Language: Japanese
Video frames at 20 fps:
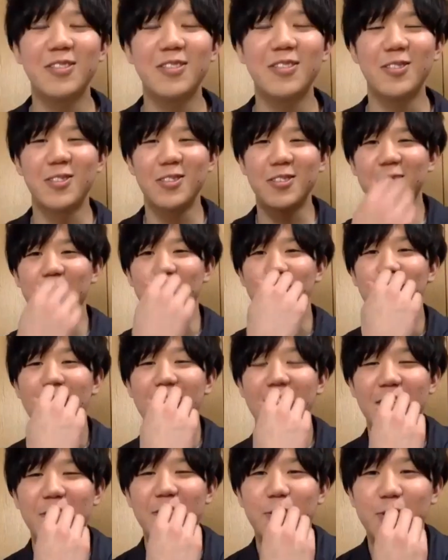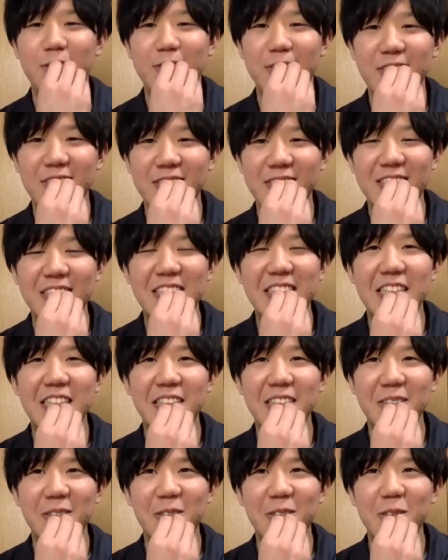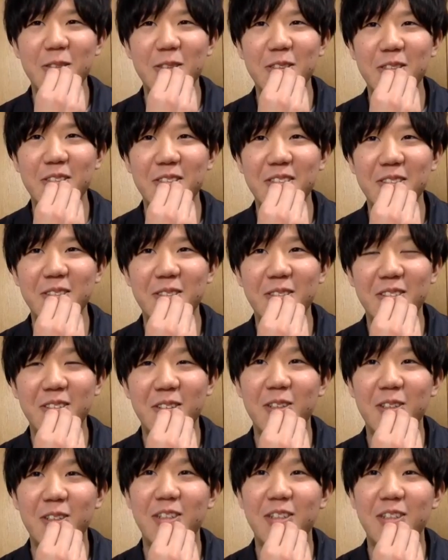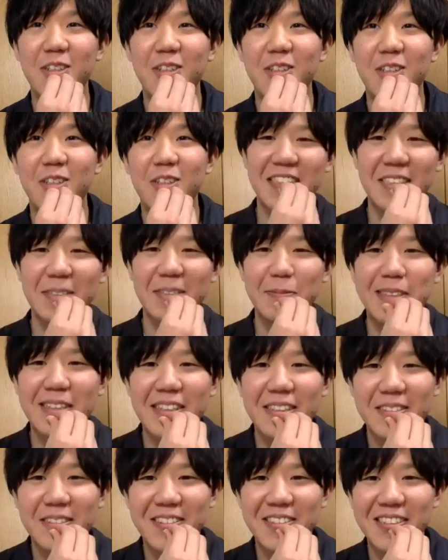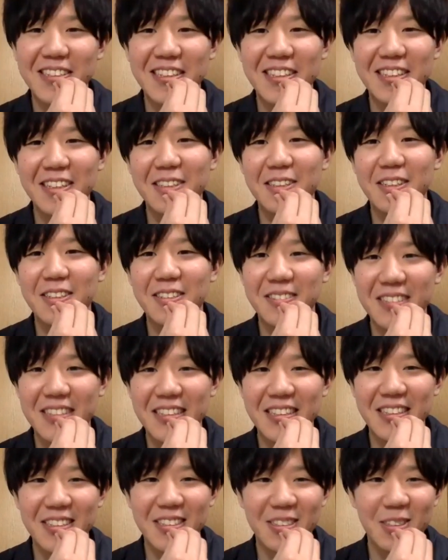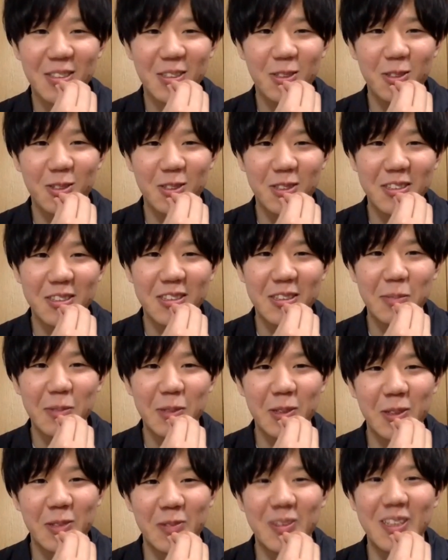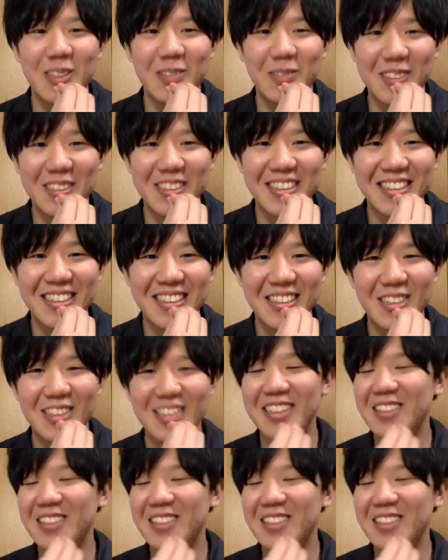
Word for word: ちょっと、あの、ツイッターでそういう、ああったら欲しいですみたいな声をいただいたので、ちょっと作ってみようと思ってます。あ